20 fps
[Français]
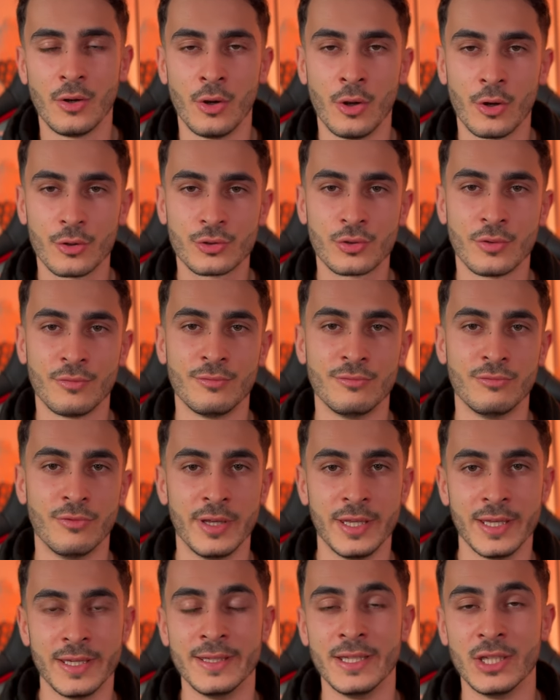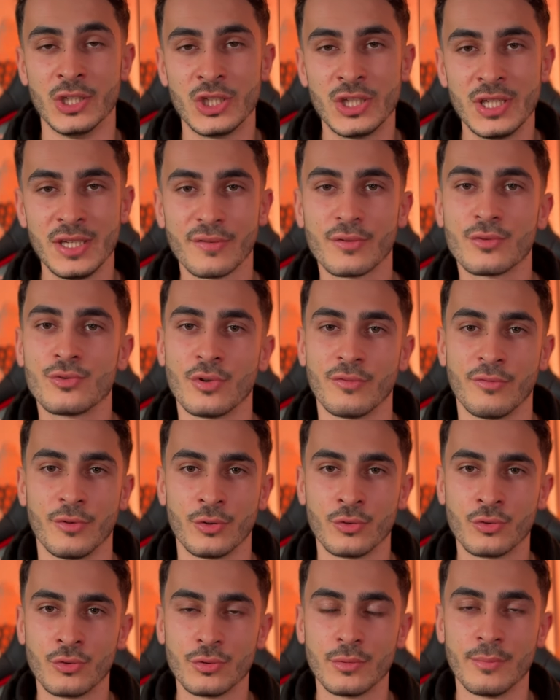Lorsque vous voyez des chiffres sur
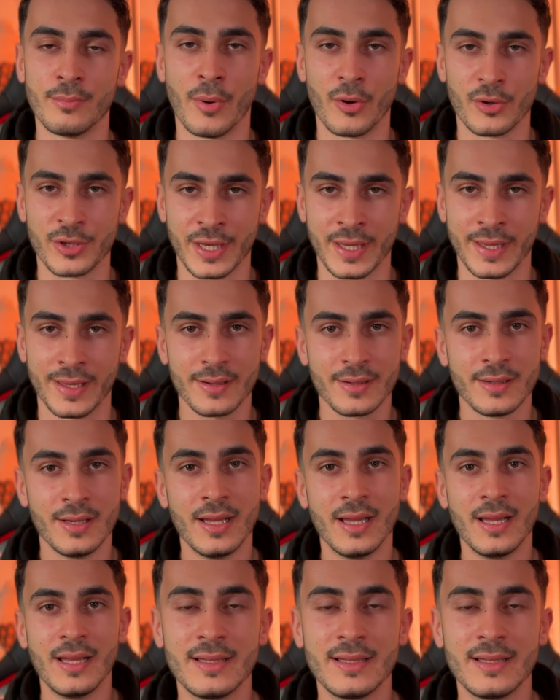votre compte bancaire,